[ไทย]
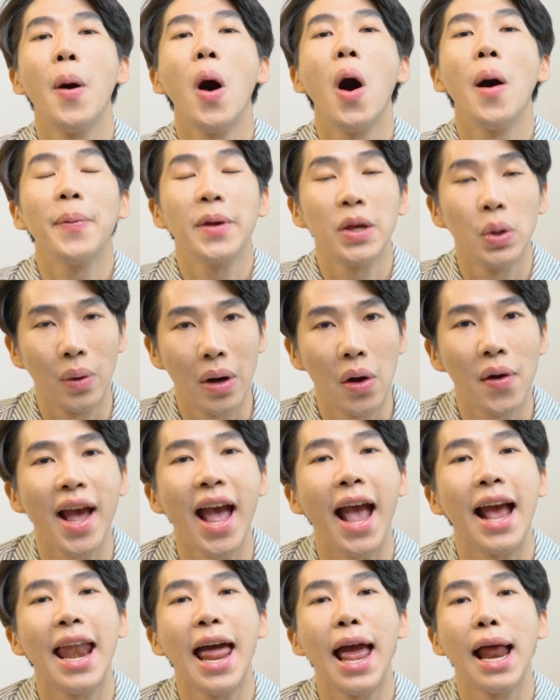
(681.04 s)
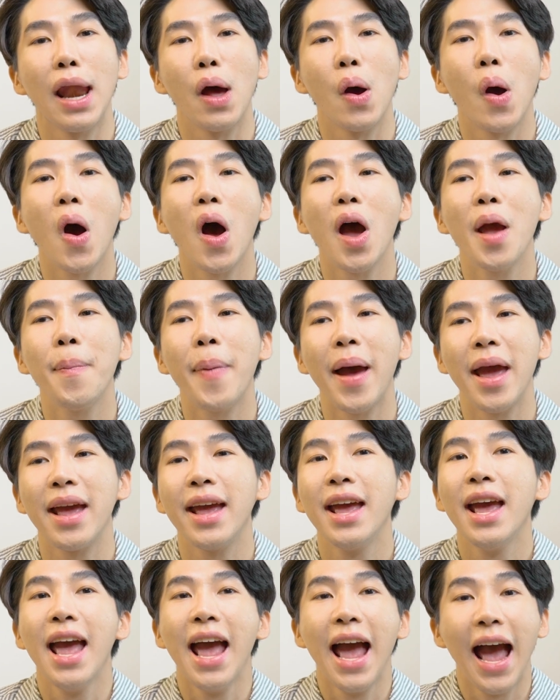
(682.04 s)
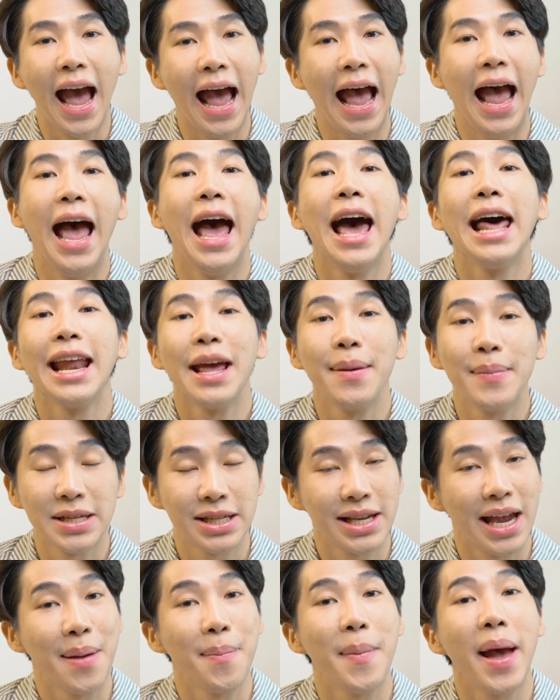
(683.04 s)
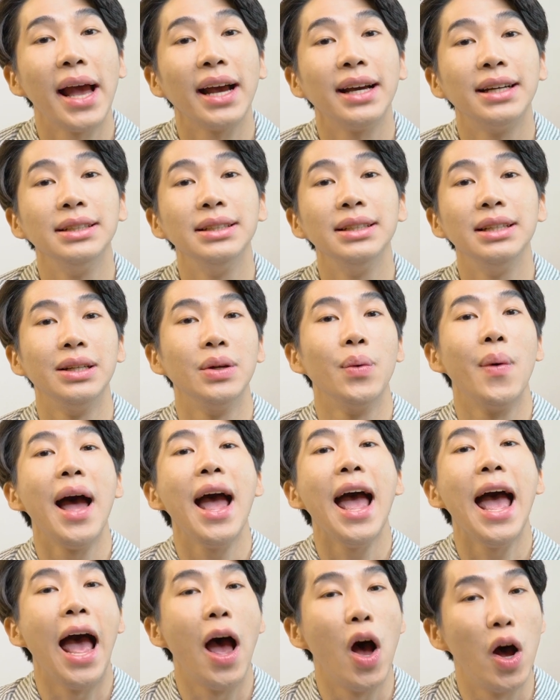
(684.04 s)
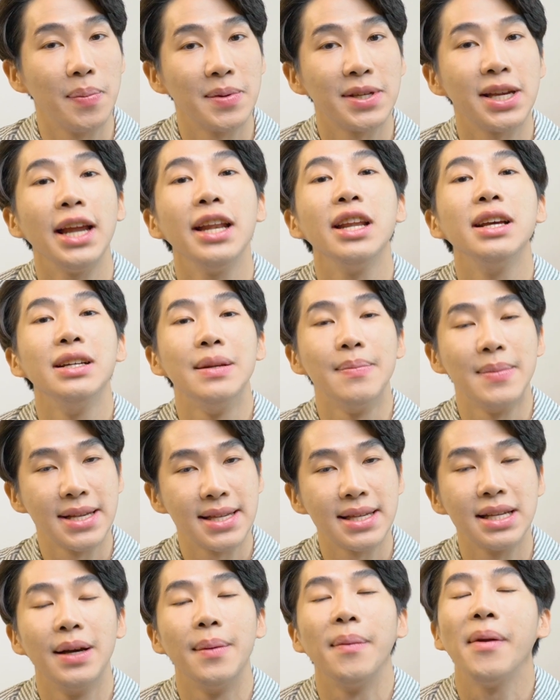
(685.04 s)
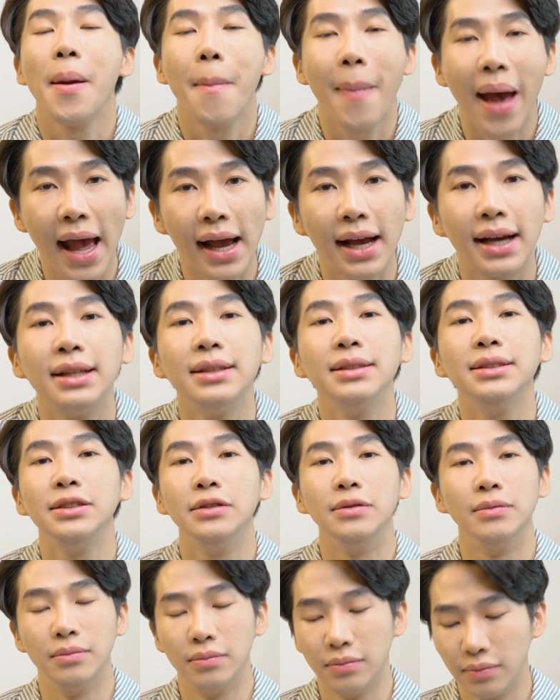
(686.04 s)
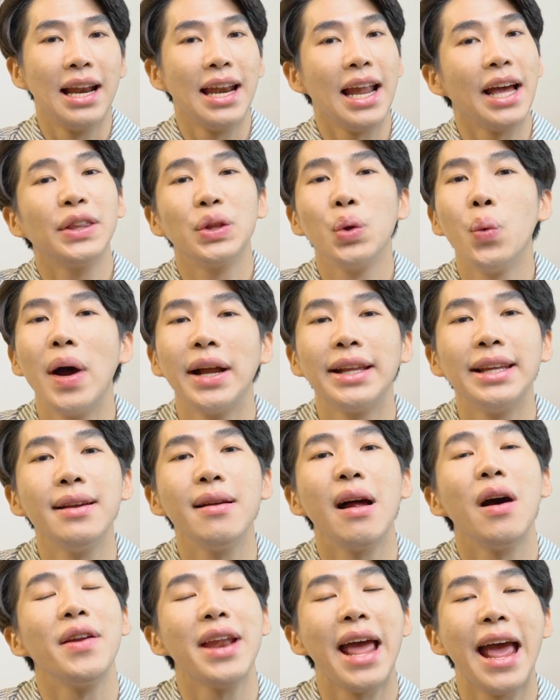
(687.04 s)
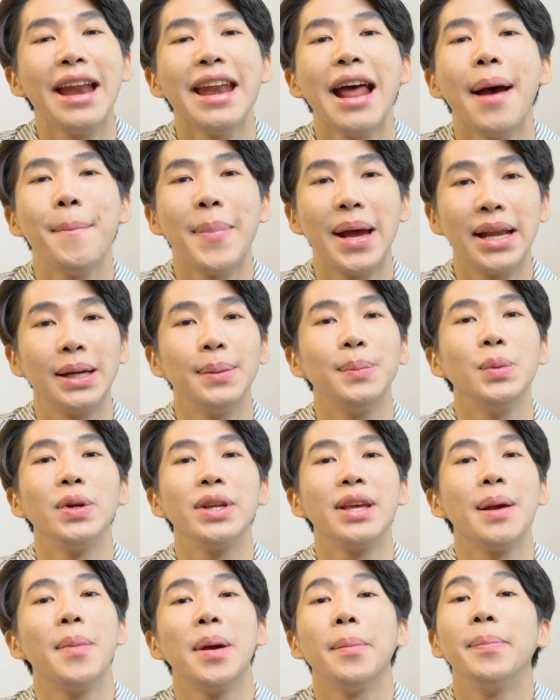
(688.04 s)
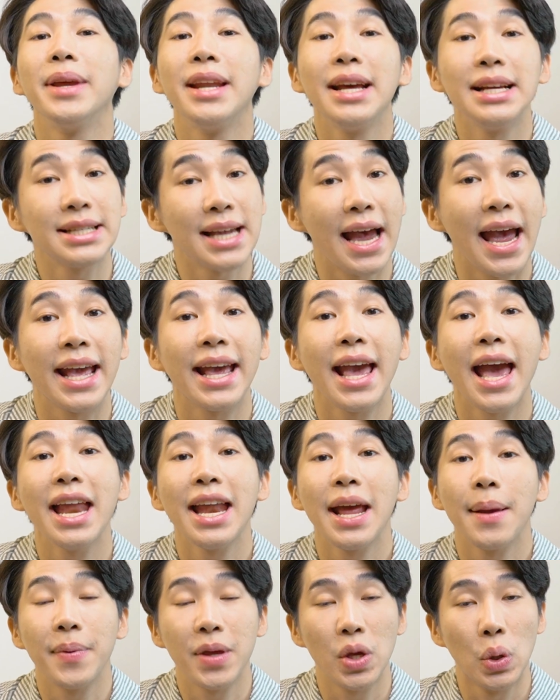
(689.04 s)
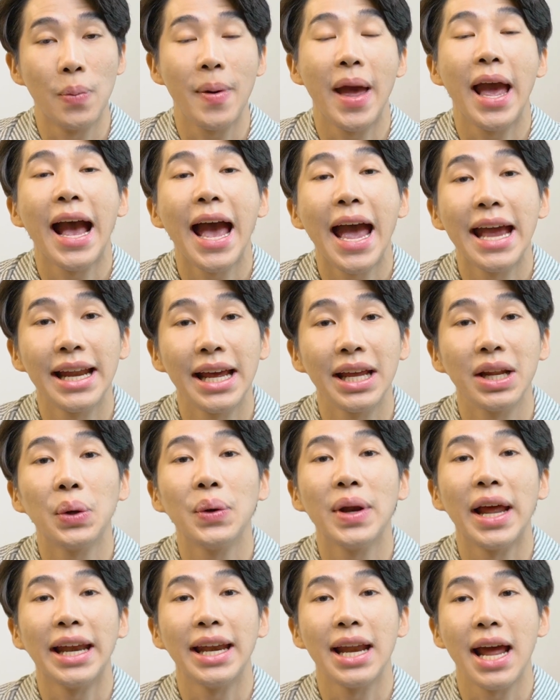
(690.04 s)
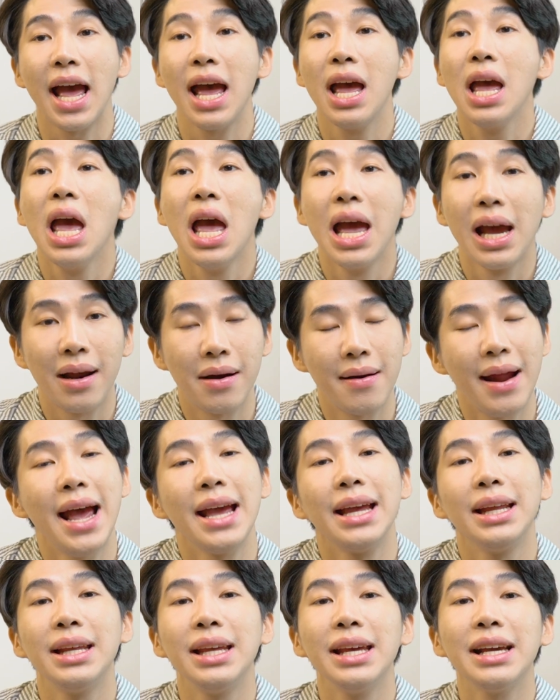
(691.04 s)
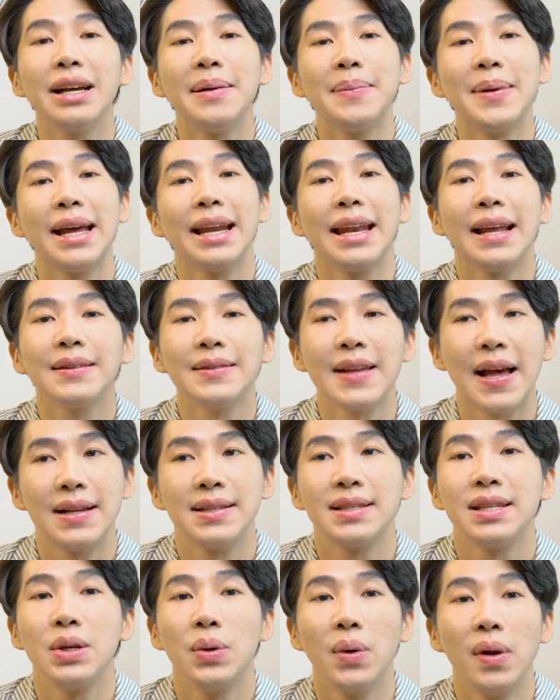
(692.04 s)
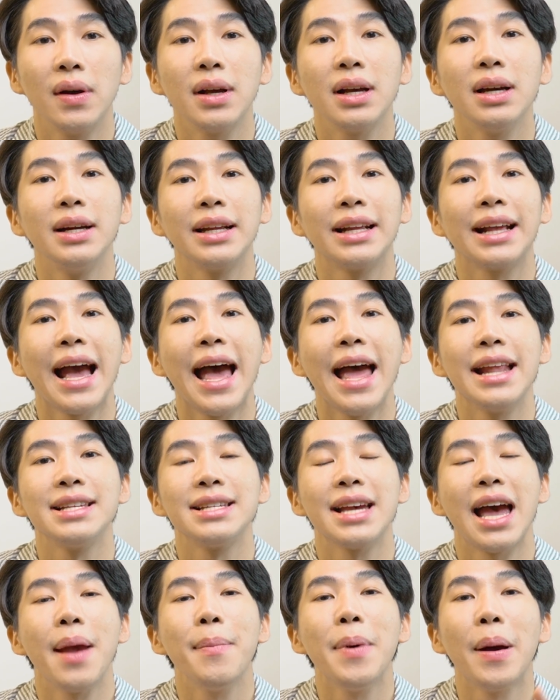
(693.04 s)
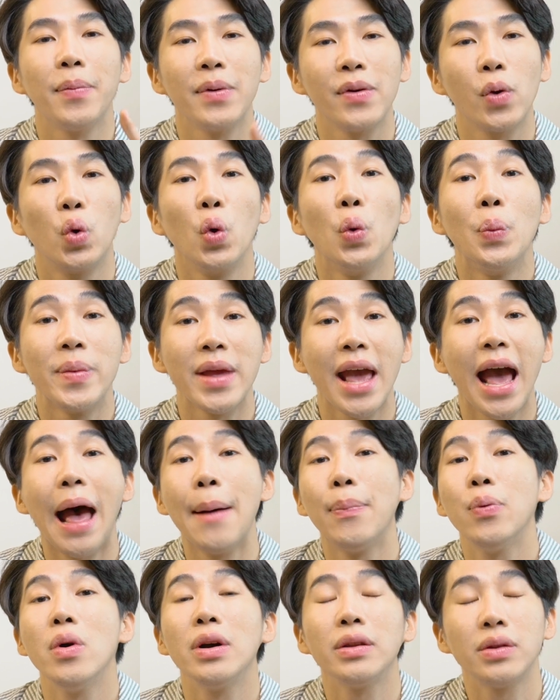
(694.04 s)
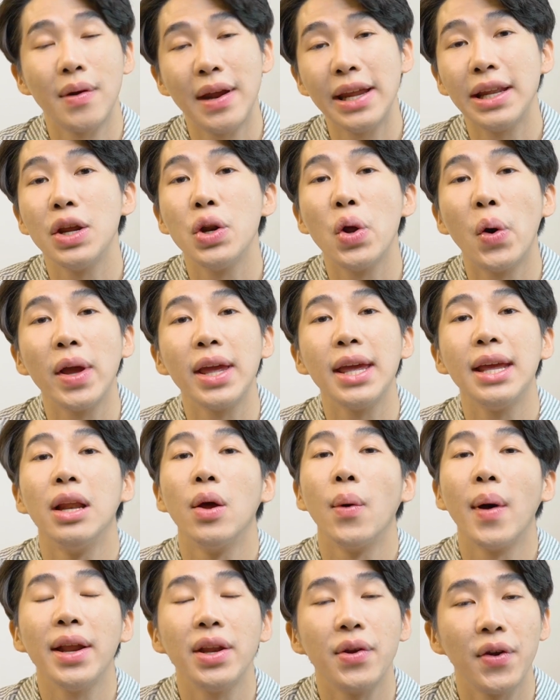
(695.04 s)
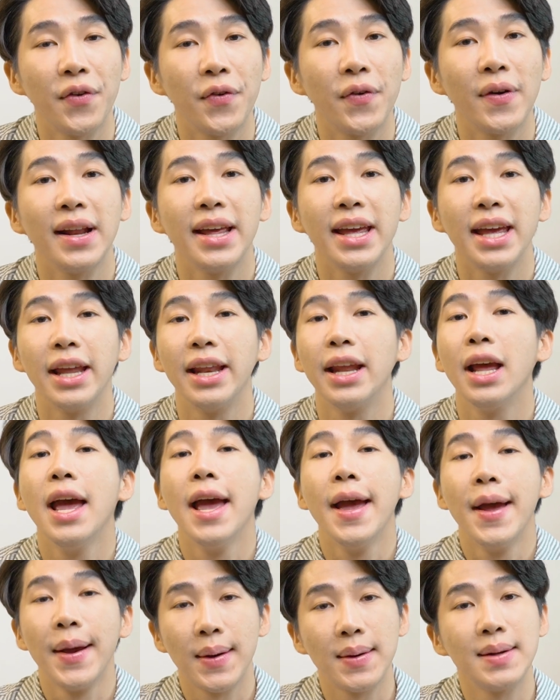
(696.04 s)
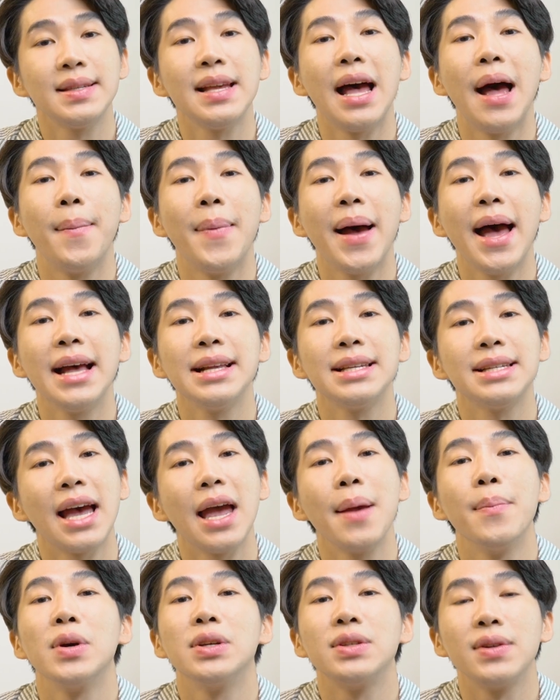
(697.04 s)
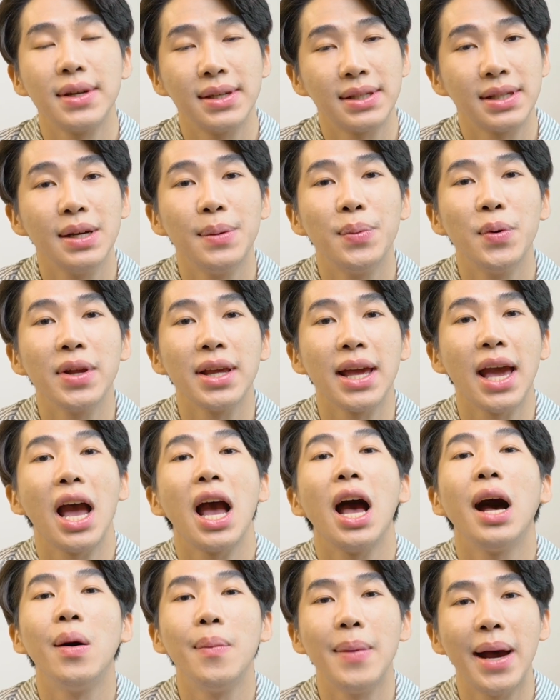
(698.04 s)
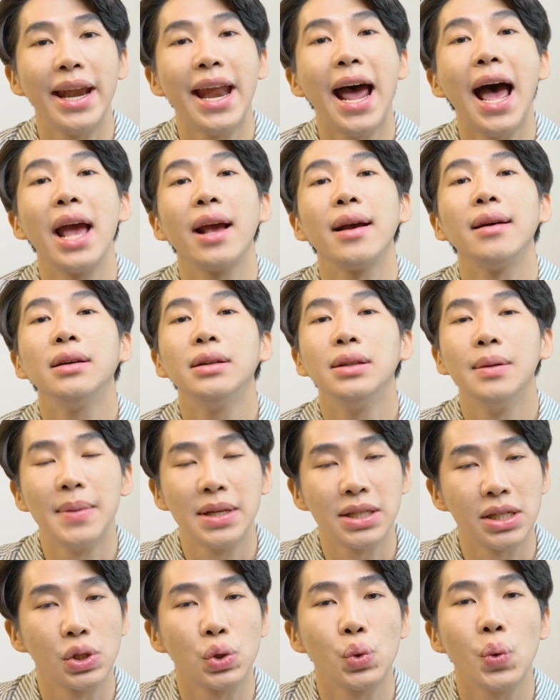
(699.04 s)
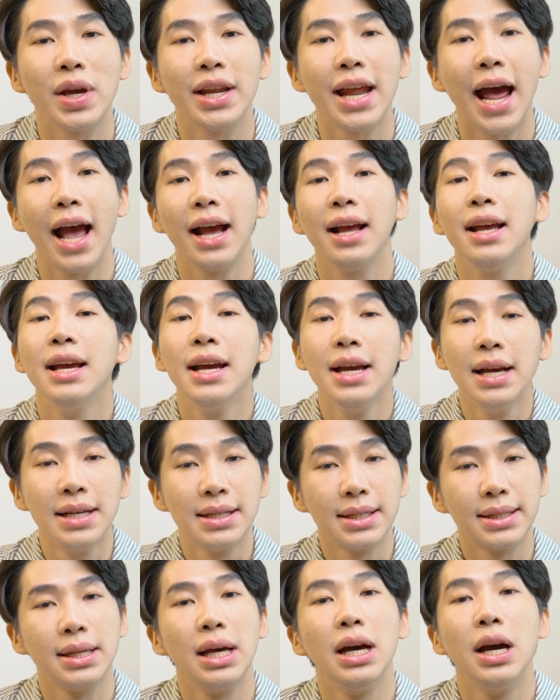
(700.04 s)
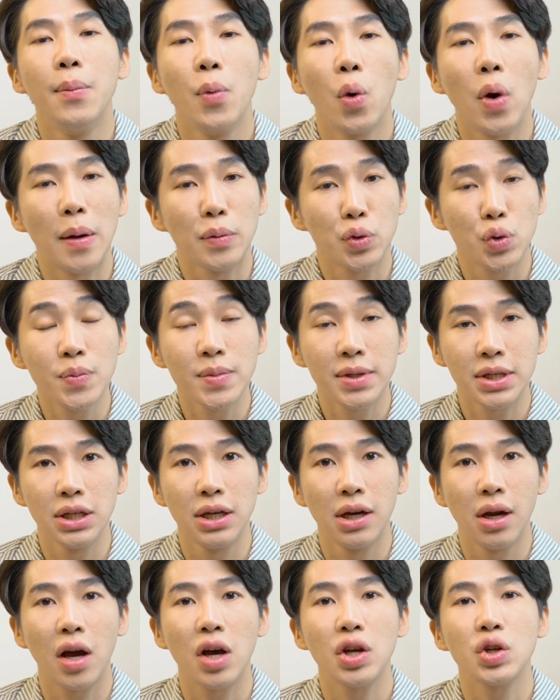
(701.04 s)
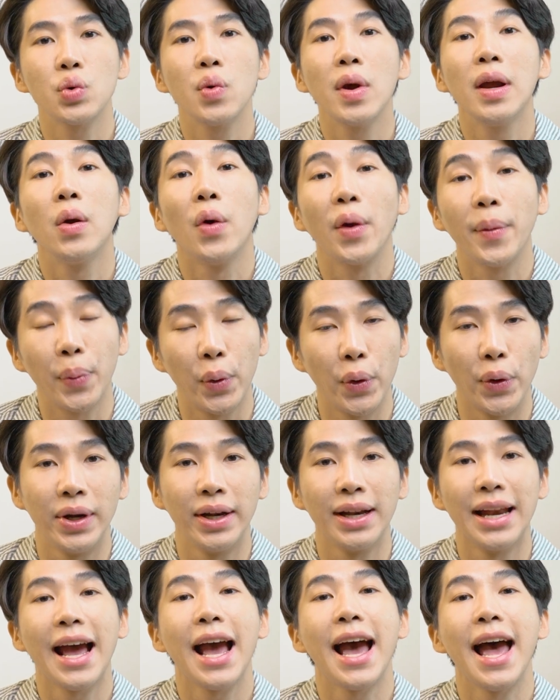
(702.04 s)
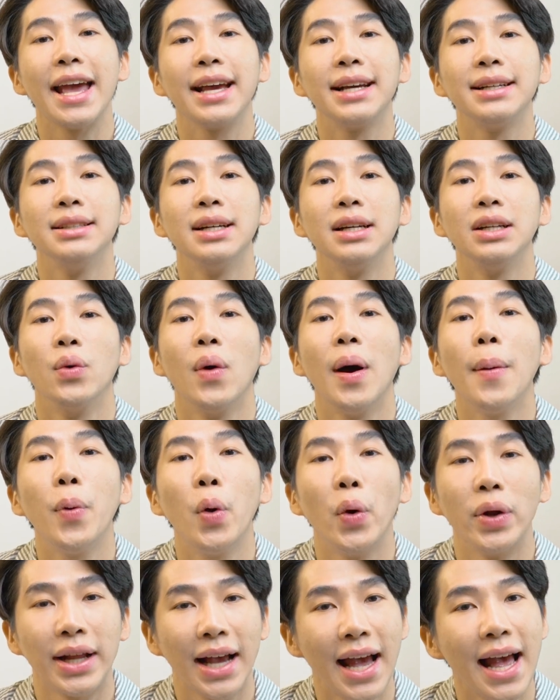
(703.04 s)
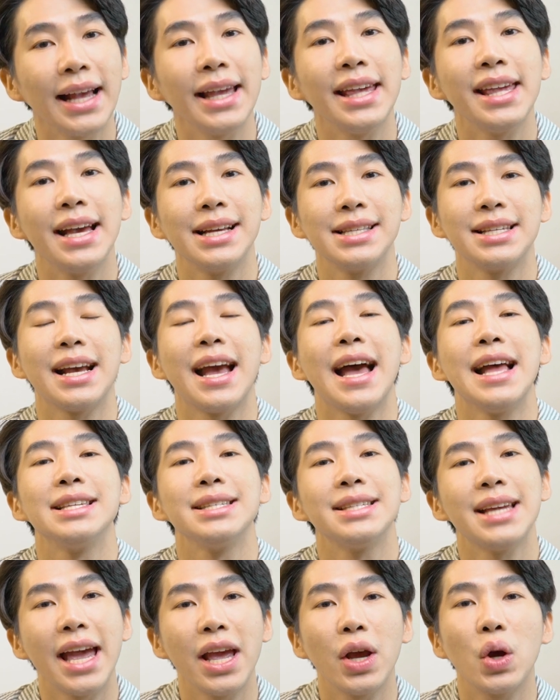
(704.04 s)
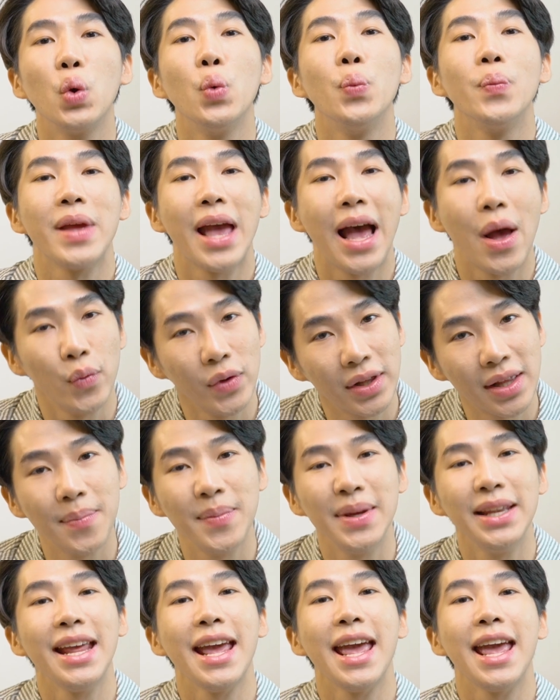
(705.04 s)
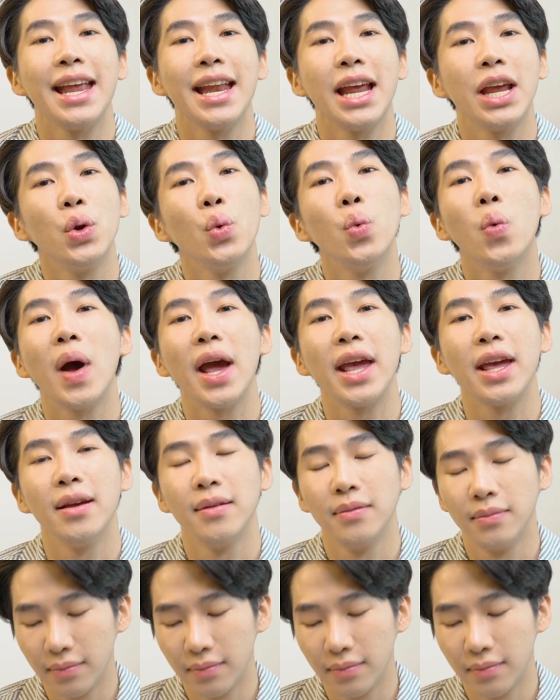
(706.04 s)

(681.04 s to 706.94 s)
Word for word: พอผิวเราแข็งแรงเราค่อยไปหาอะไรมาใช้มากขึ้นหรือว่าหาออปชั่นอื่นมาเสริมได้มากขึ้นแล้วตัวที่เราแนะนำมาทั้งหมดเนี่ยมันไม่ได้ใช้แค่ในผิวแพ้ง่ายได้เท่านั้นนะใครที่กำลังรักษาสิวแล้วเกิดการใช้แบบกลุ่มยาพวกเทรติโนอินหรือว่าดริฟเฟอรีนก็สามารถใช้ moisturizer พวกนี้เข้ามาได้ก็คือมันจะช่วยทั้งเสริมความชุ่มชื้นแล้วก็ช่วยลดผลระคายเคืองหรือว่าผลข้างเคียงจากการใช้กลุ่มยาวิตามิน A ได้ด้วย